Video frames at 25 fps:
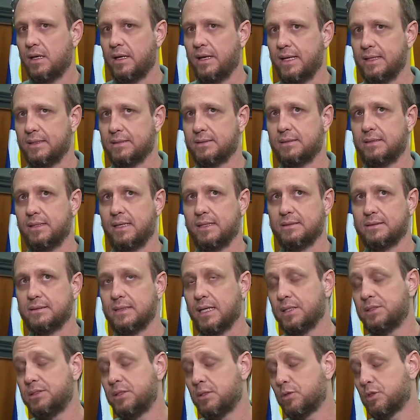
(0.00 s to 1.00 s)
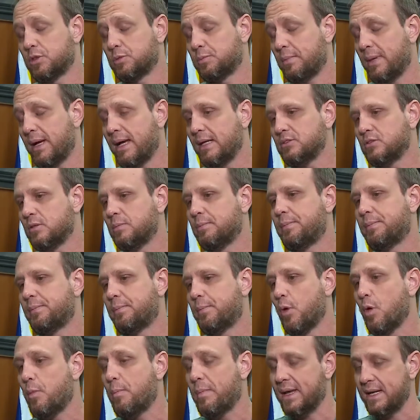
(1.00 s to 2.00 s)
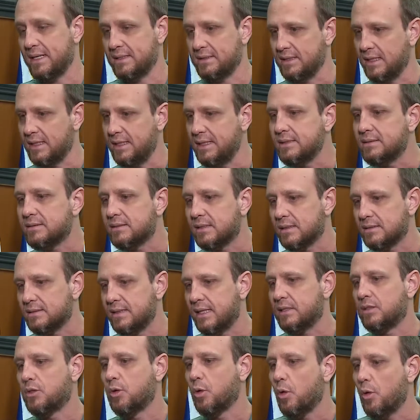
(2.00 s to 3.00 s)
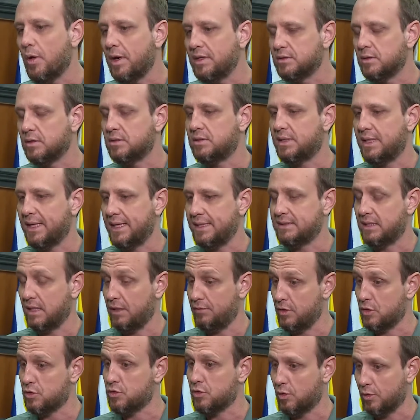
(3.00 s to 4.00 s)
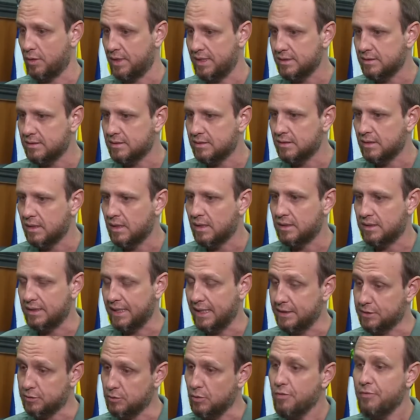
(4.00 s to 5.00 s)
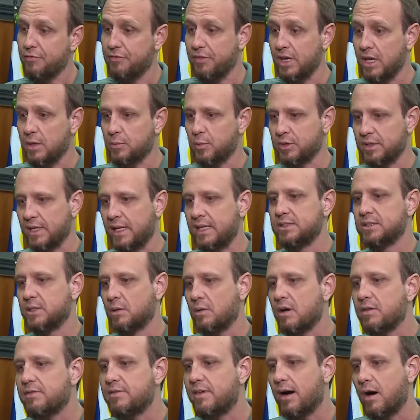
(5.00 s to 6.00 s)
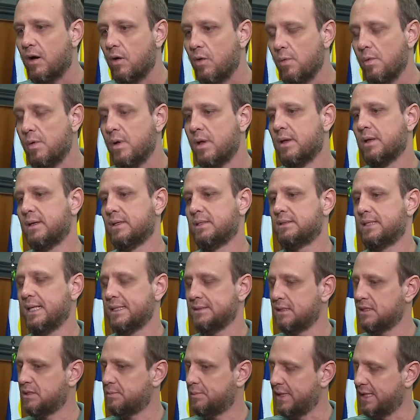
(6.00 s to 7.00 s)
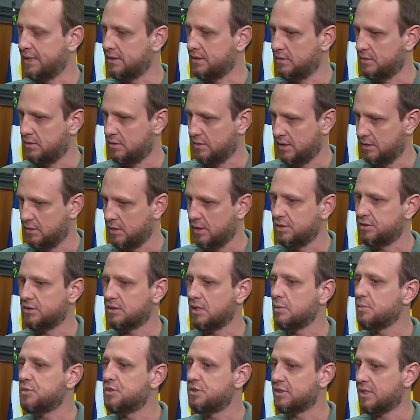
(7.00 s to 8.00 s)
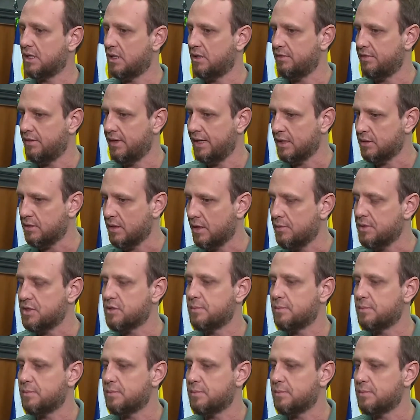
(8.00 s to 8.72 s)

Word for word: esse, esses artigos passam por pareceristas, né, dois ou três revisores, e eles confirmam, né, eles dão aval se essa espécie que nós estamos descrevendo é uma